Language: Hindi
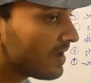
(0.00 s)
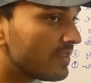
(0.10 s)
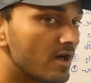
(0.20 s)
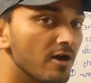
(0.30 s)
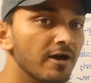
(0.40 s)
के
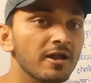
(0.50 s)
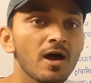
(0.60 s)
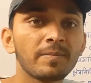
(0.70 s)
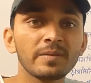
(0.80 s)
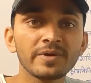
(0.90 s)
बाद अगर
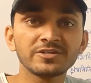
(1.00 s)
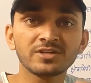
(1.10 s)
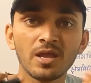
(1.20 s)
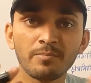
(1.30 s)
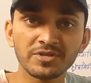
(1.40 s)
आपके
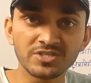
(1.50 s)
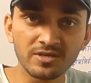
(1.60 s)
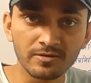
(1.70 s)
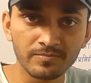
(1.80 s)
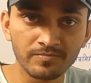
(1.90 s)
पास टाइम बचे